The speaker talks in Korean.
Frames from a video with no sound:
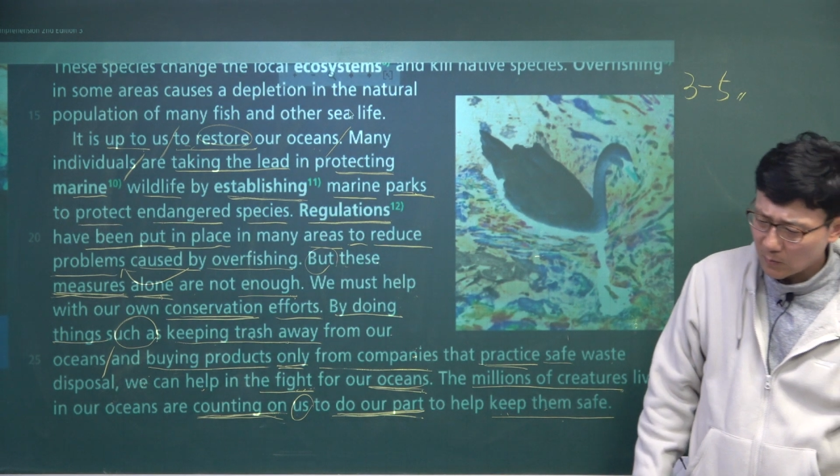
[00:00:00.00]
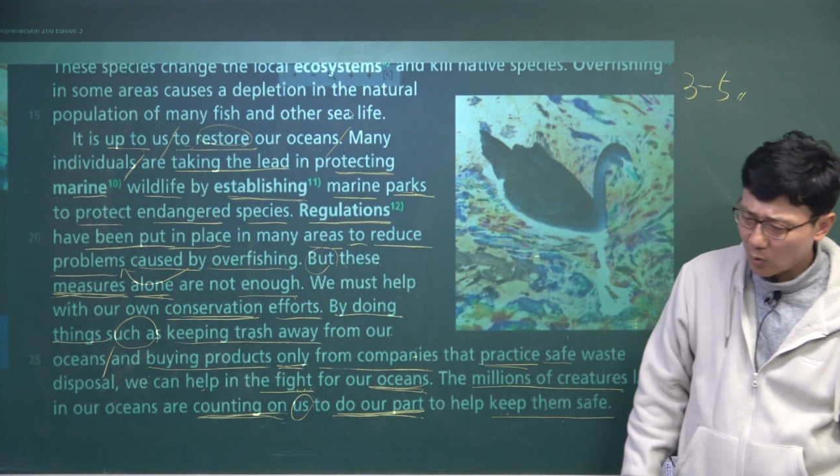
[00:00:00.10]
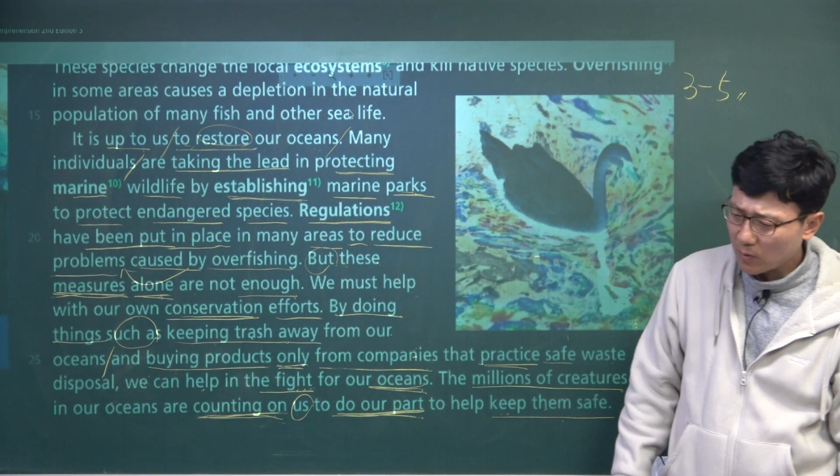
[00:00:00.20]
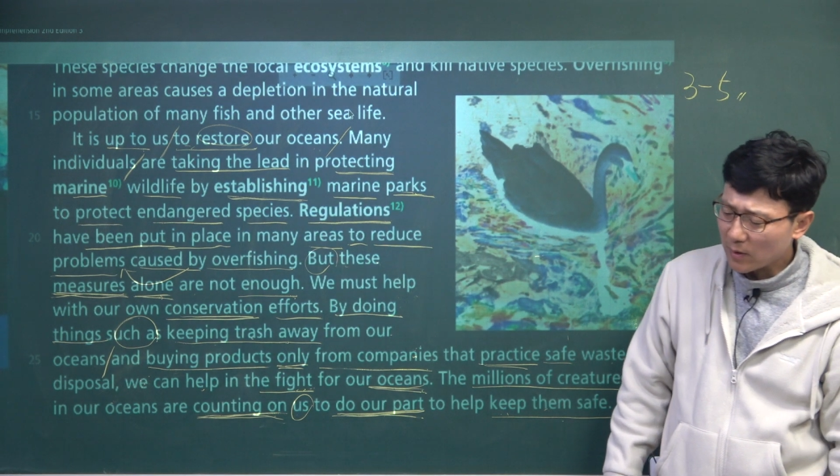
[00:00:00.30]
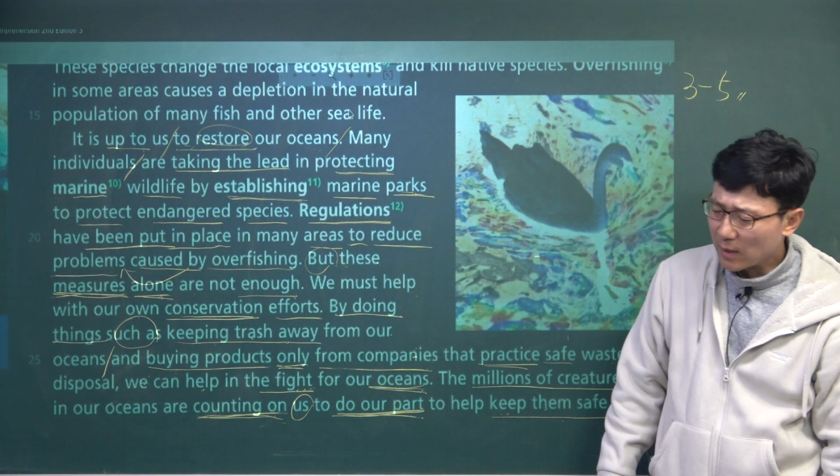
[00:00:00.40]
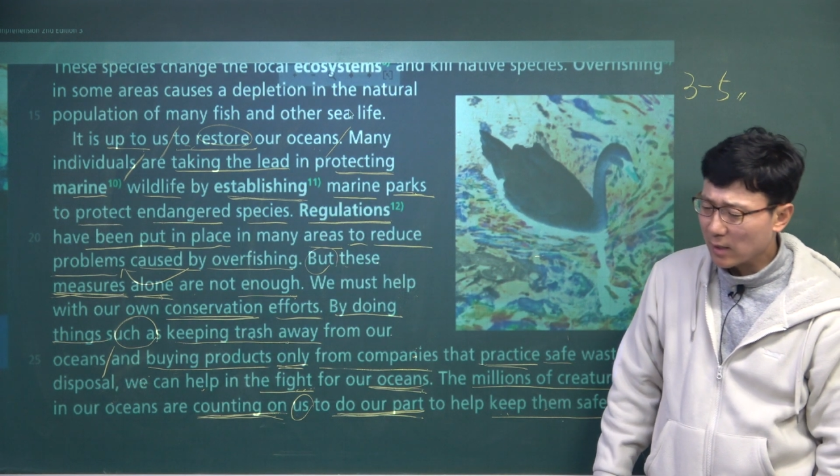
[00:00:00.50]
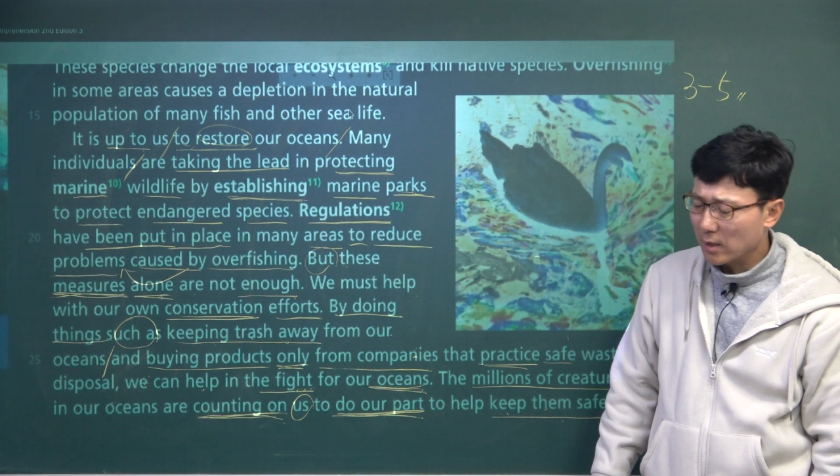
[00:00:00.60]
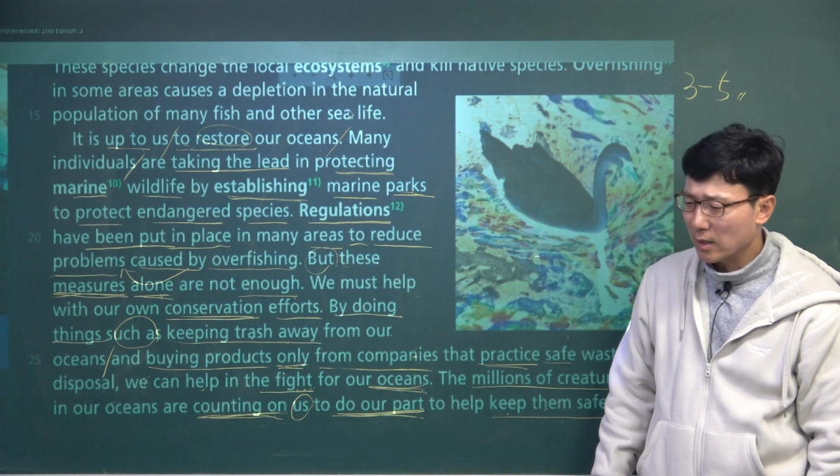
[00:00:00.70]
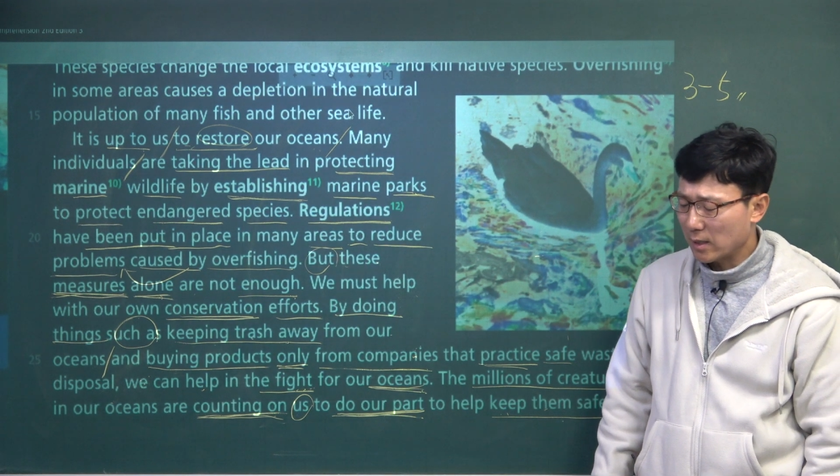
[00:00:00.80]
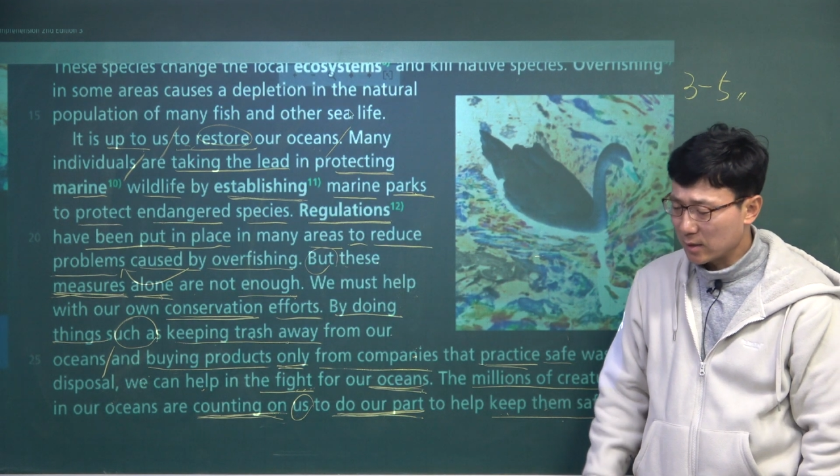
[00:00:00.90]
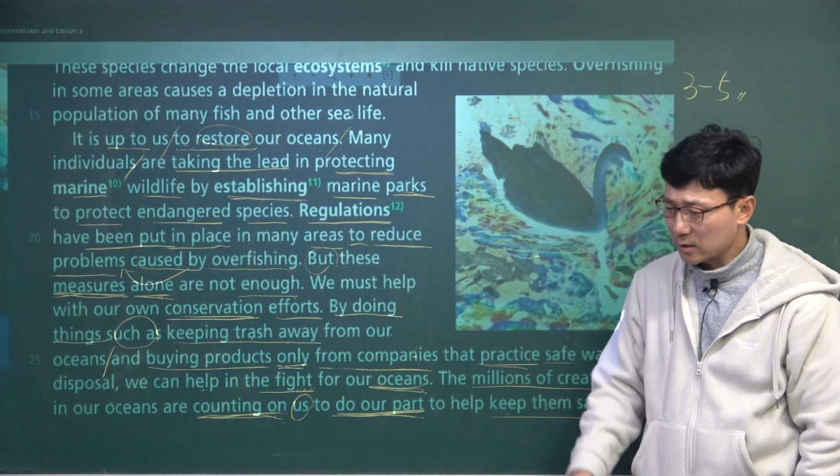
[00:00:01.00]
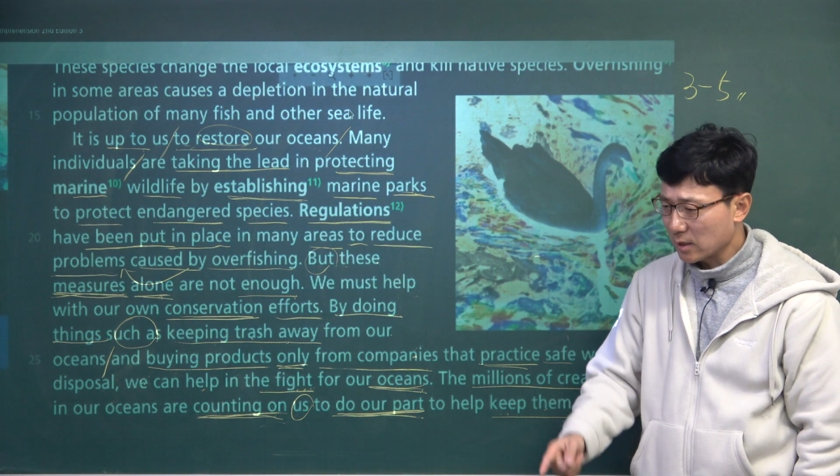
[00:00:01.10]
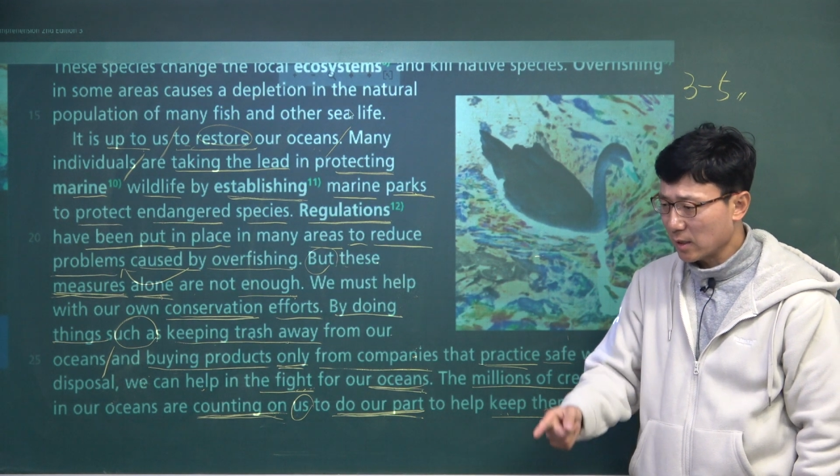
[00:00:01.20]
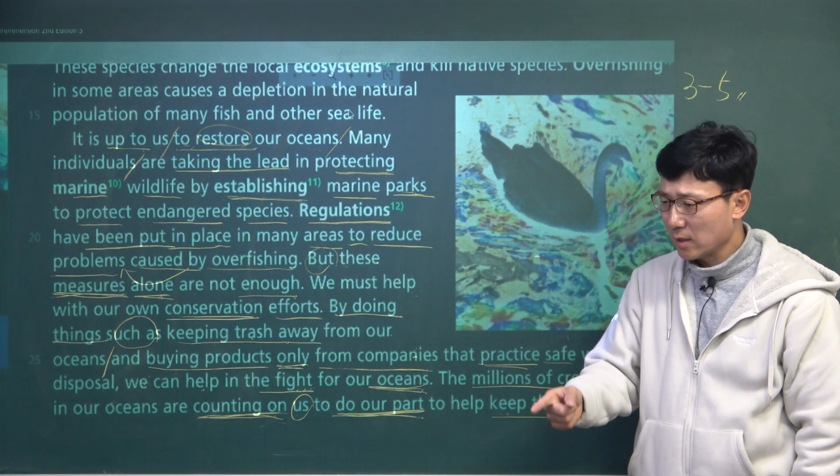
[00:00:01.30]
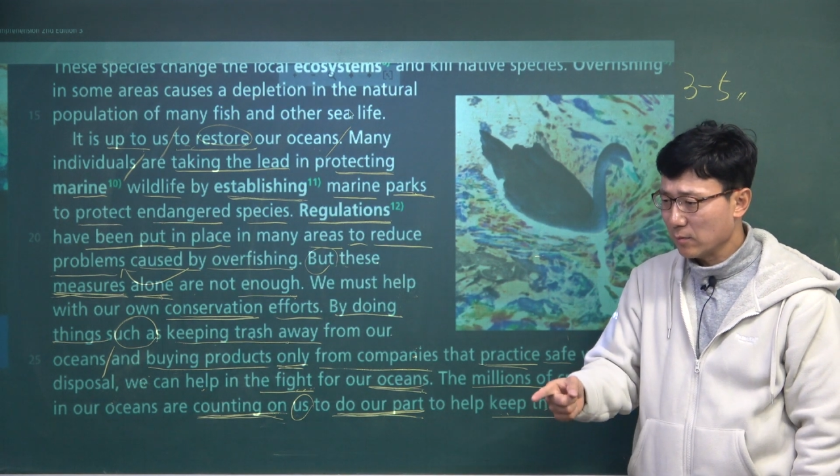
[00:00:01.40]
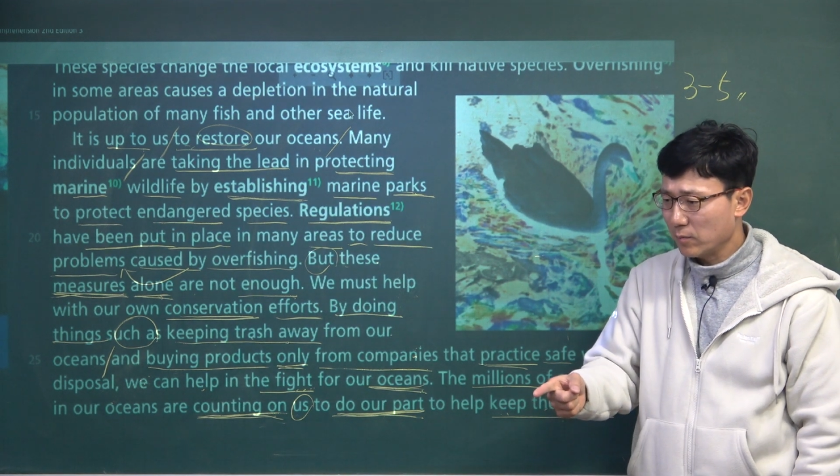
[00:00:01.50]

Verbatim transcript: 똑바로 알겠지?